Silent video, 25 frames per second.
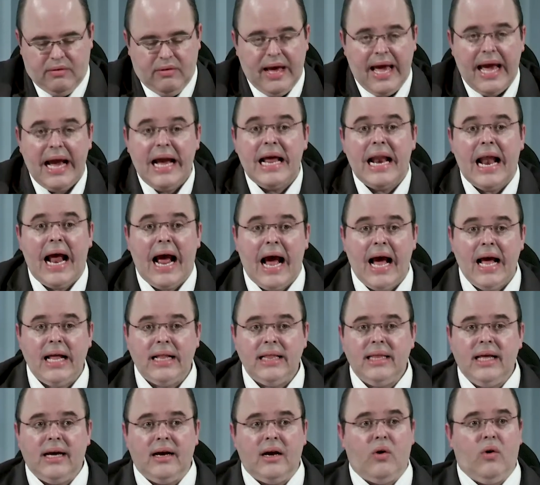
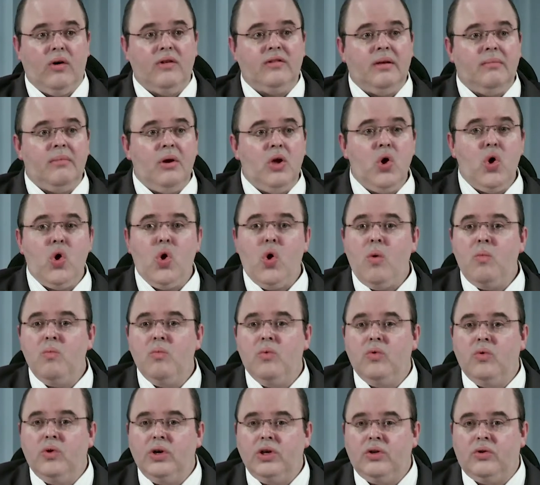regrada, a coisa melhorou
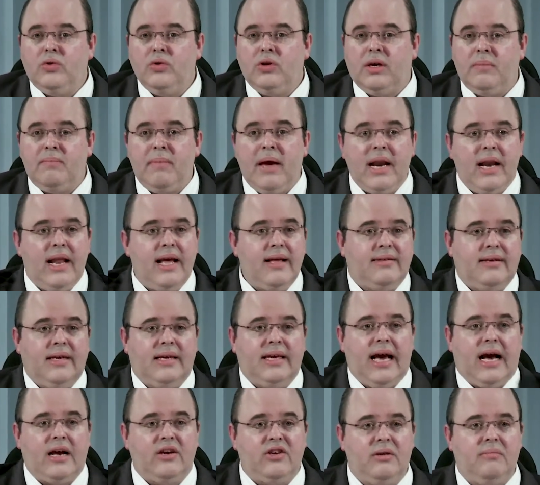muito. Que beleza que
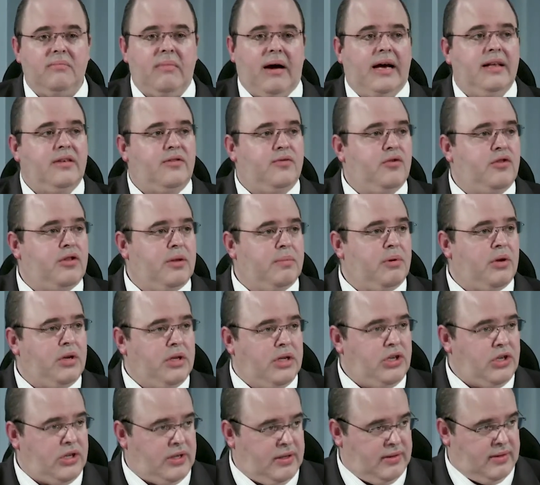haja mais
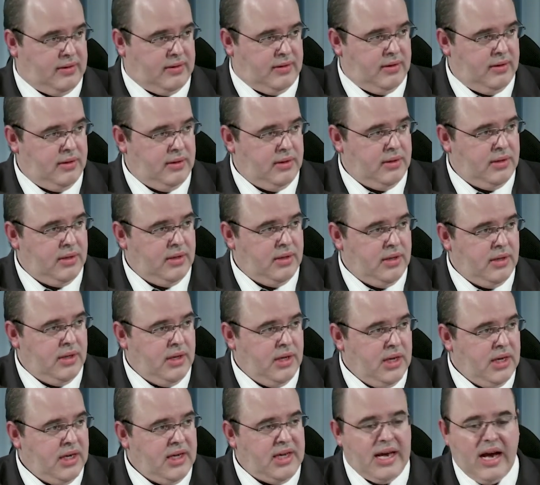futebolistas
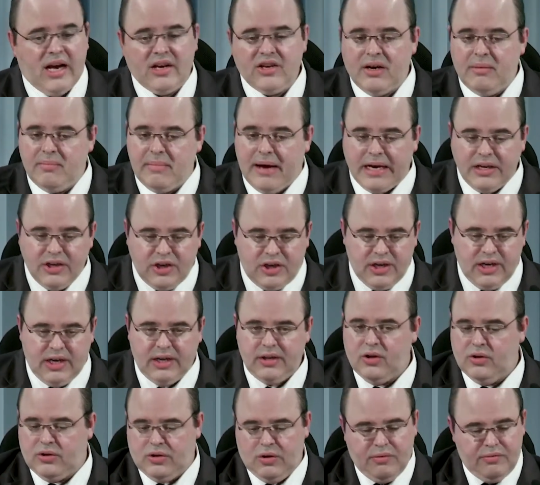que haja mais
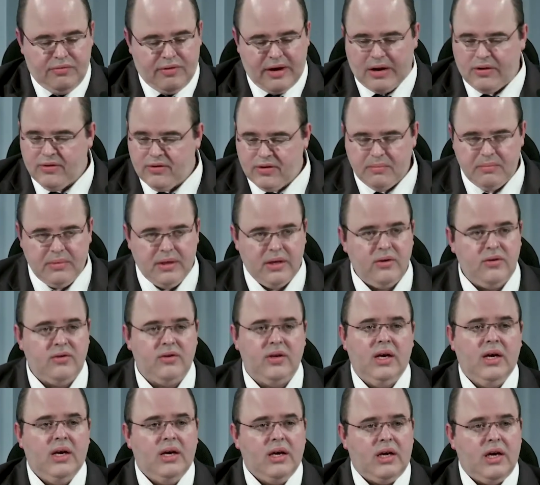gente. Eu tenho vários amigos
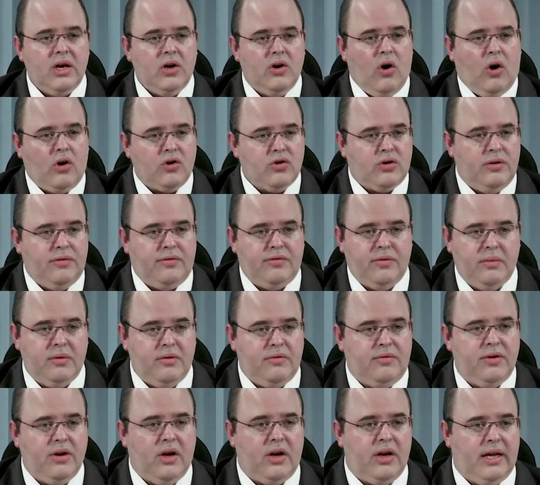que gostam de filme de
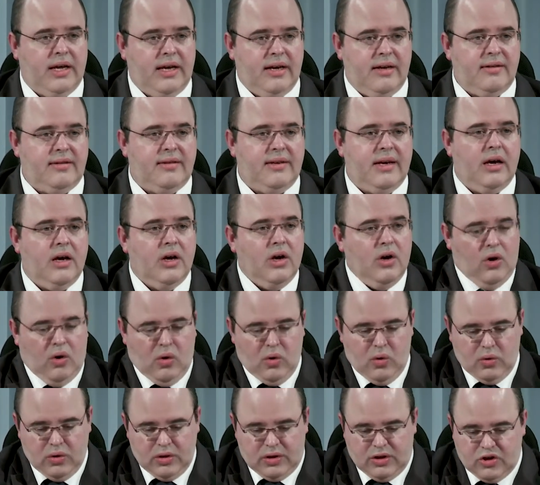violência
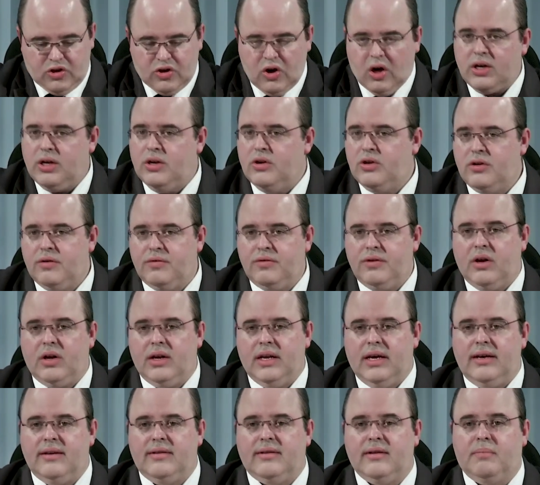ou de joguinhos de
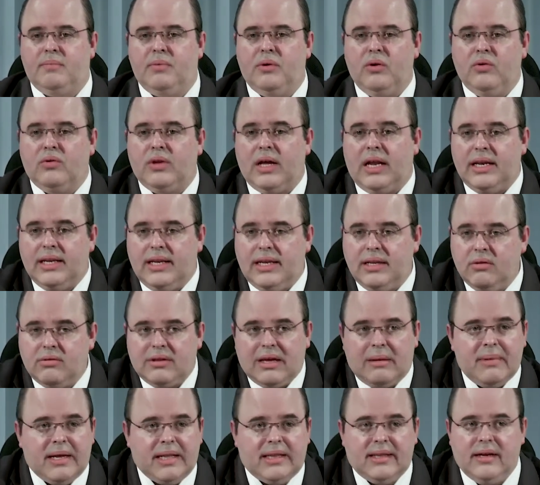violência. Pronto, ali não está
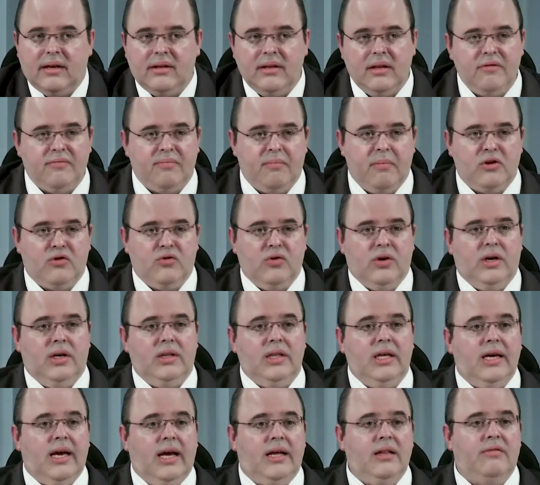matando e machucando
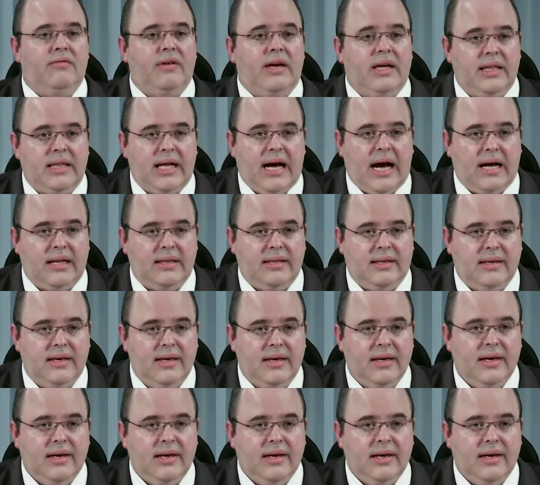ninguém de verdade